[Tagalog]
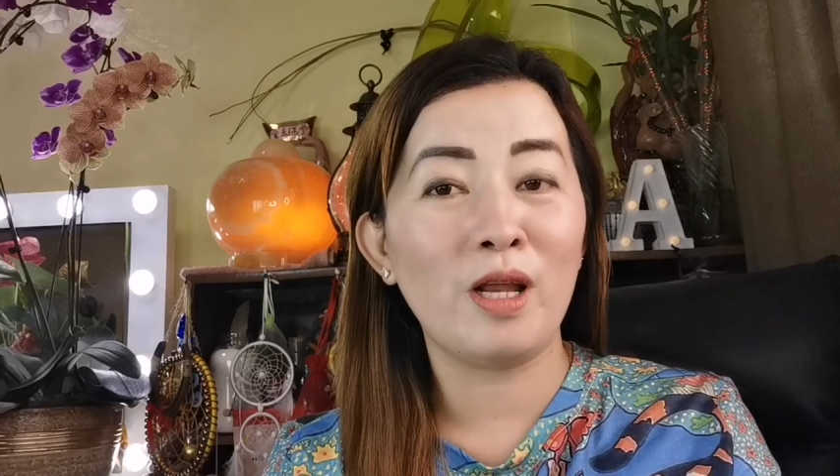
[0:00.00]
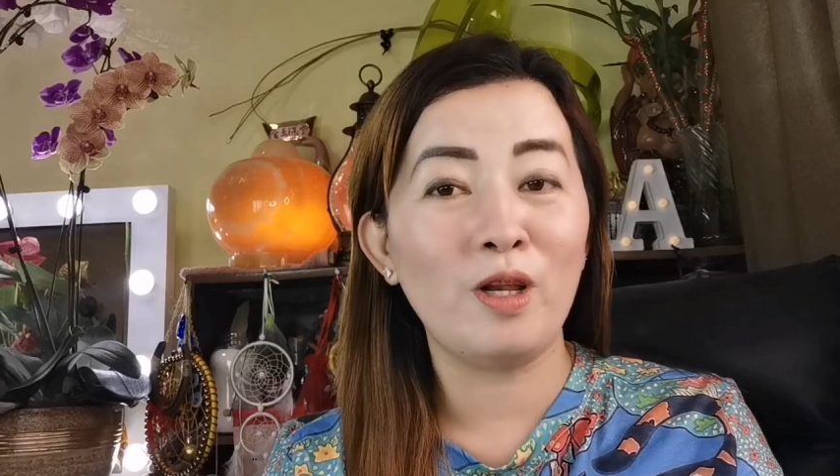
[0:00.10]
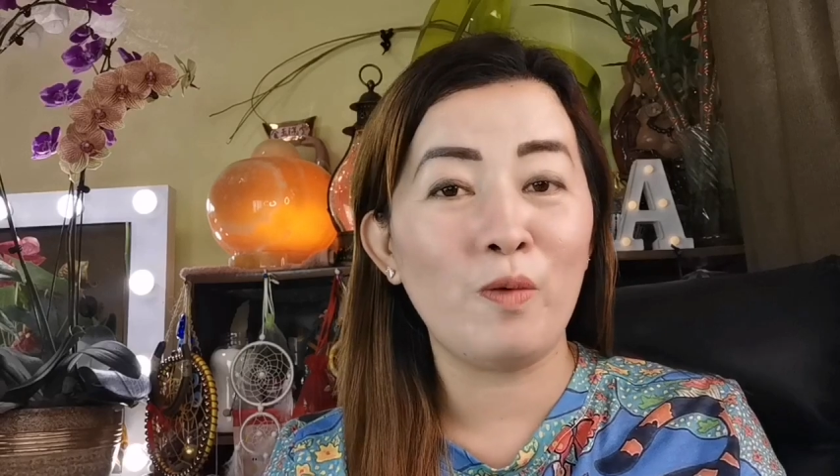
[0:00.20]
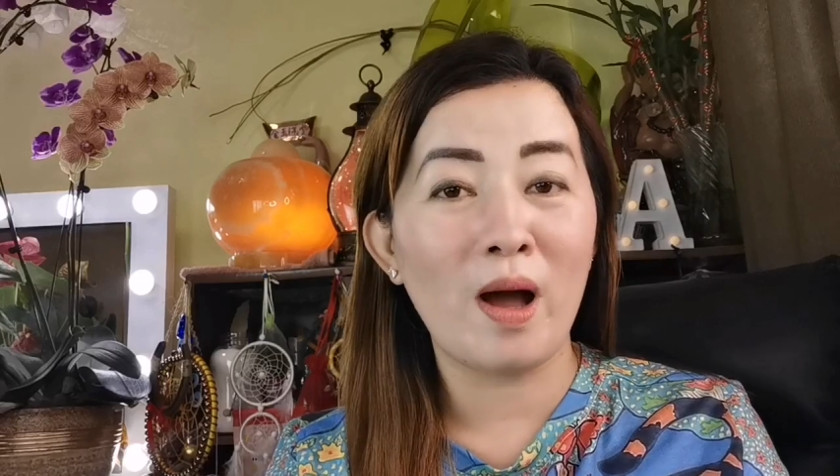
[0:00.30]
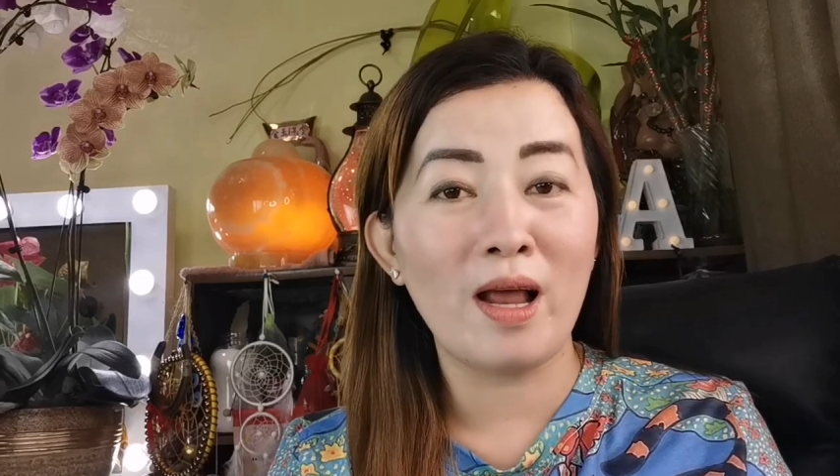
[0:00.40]

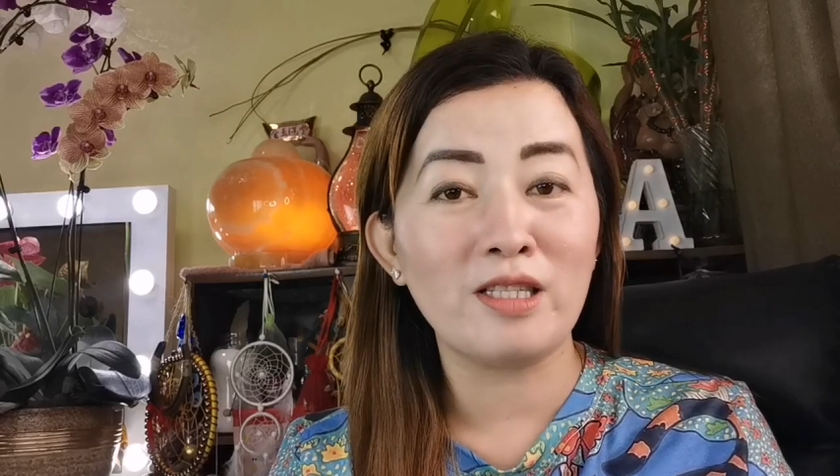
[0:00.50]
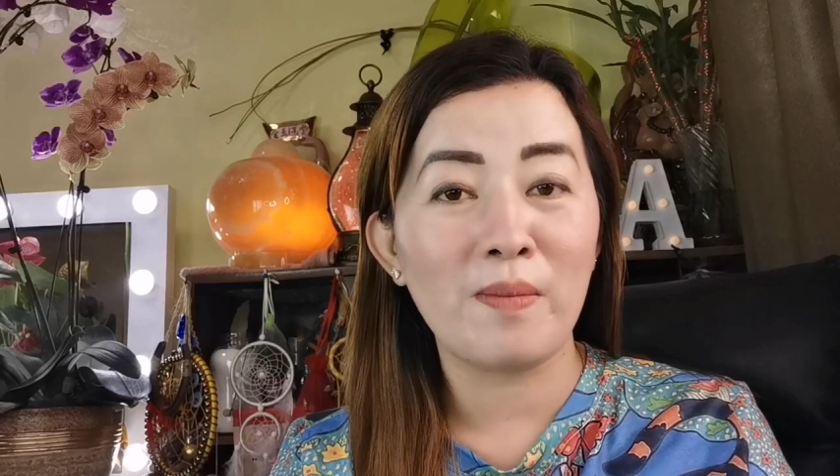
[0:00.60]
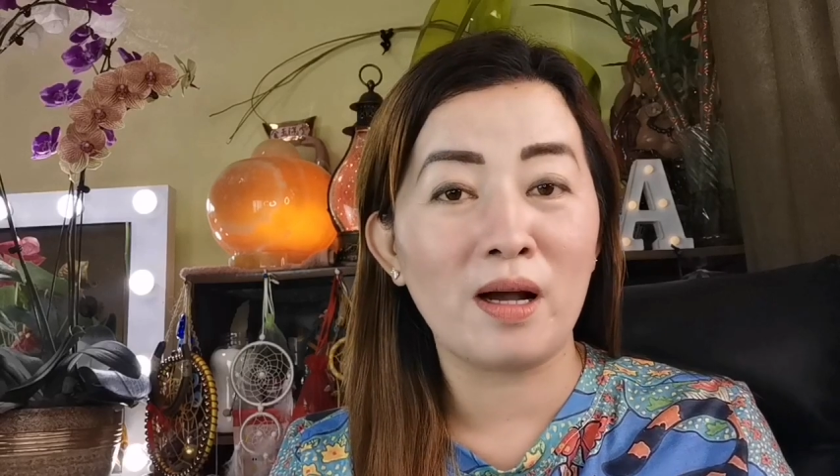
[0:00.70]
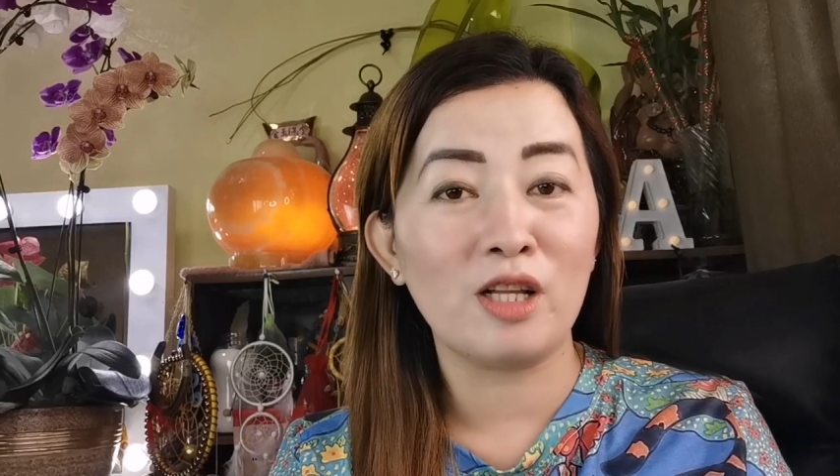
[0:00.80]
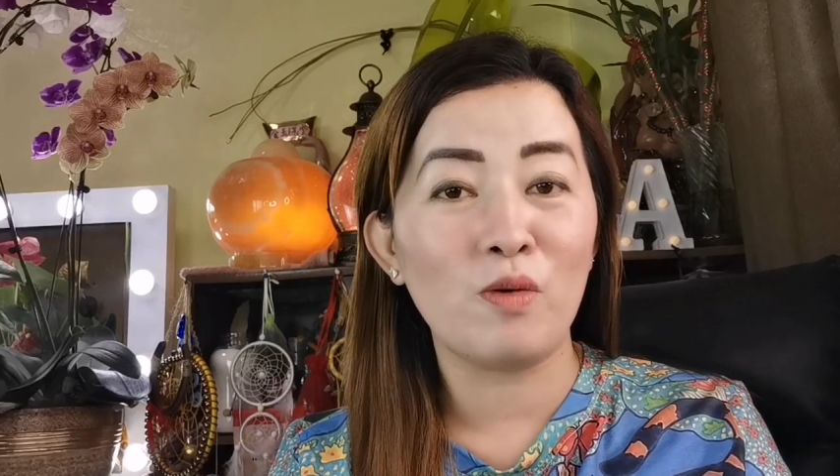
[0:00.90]
naniniwala
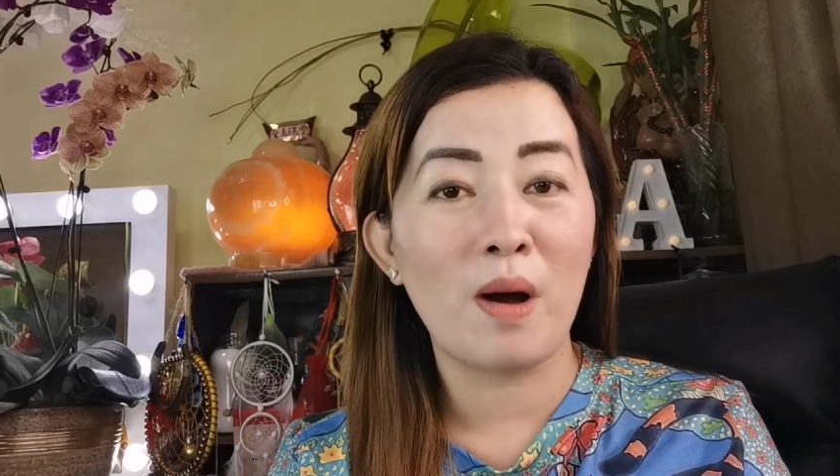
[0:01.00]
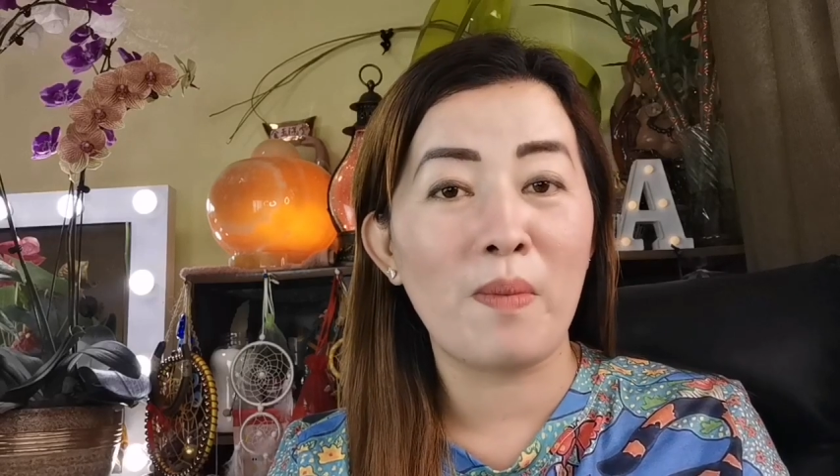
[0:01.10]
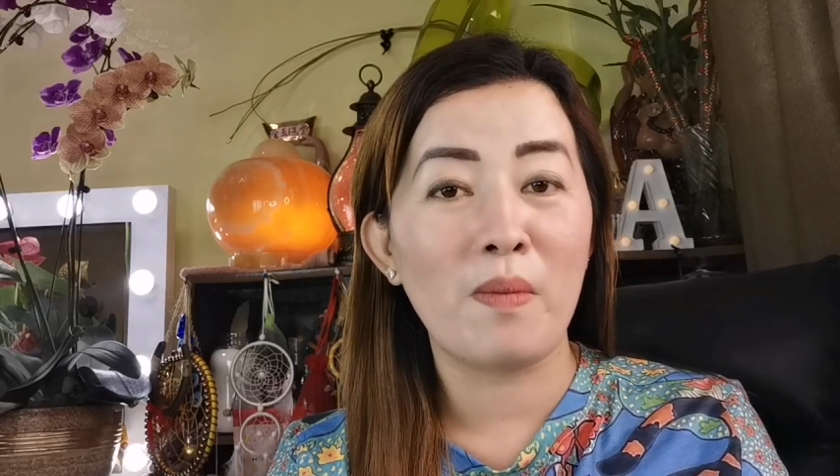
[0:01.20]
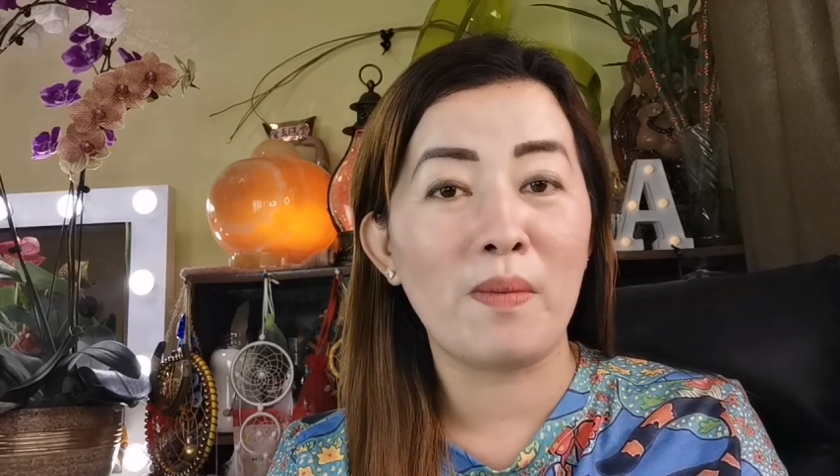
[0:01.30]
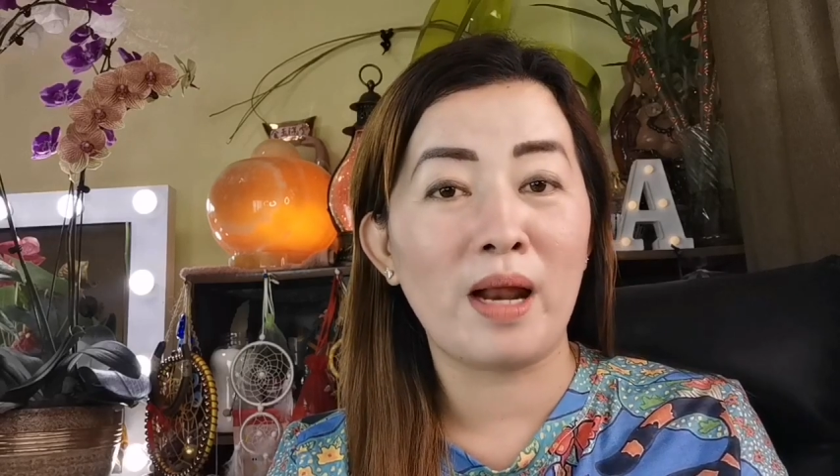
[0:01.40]
sa mga gantong
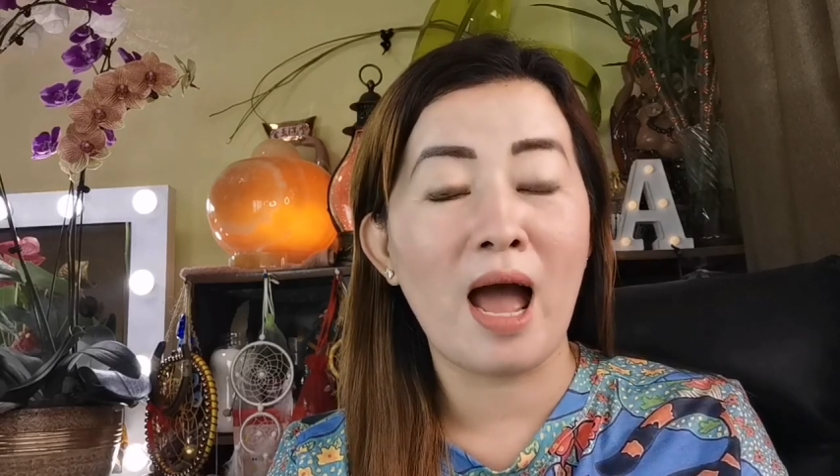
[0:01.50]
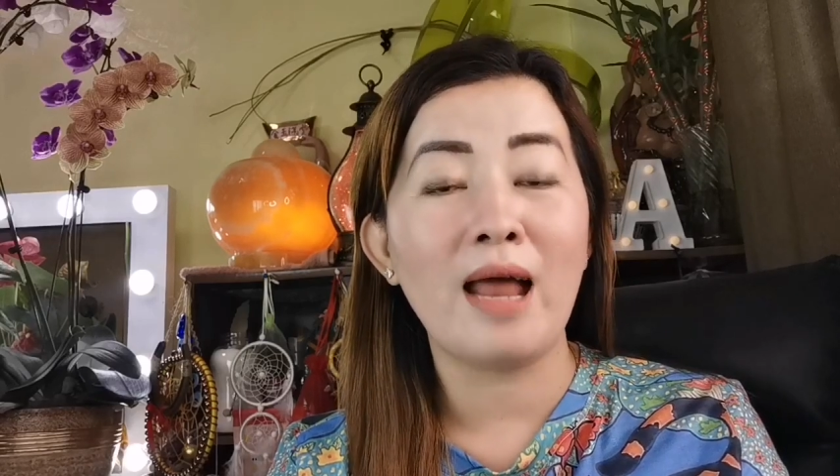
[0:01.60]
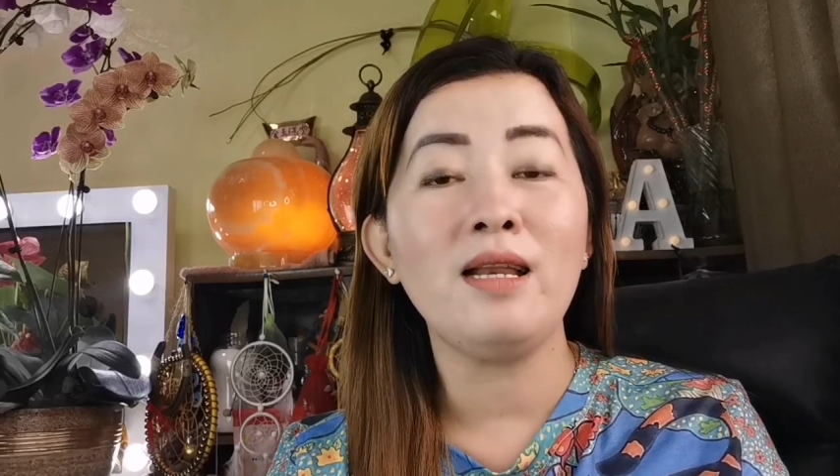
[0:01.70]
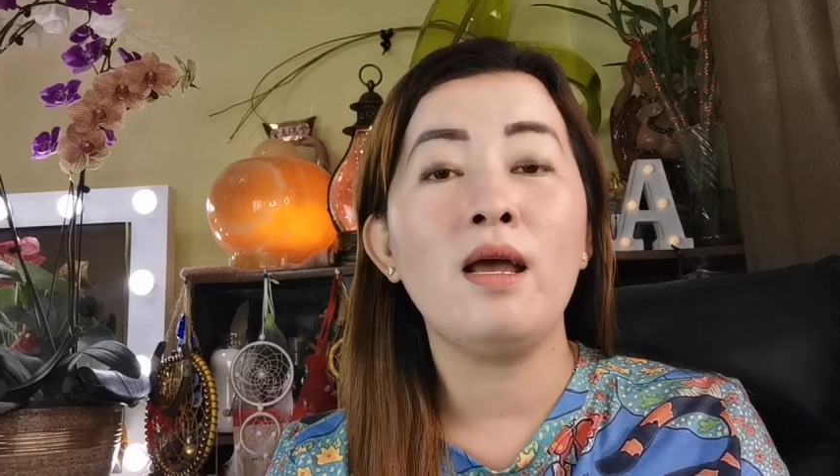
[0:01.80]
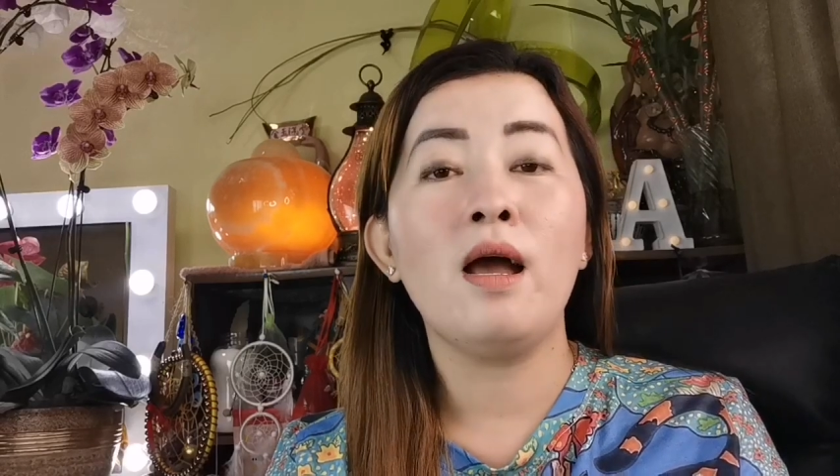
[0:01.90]
mga pamamaraan,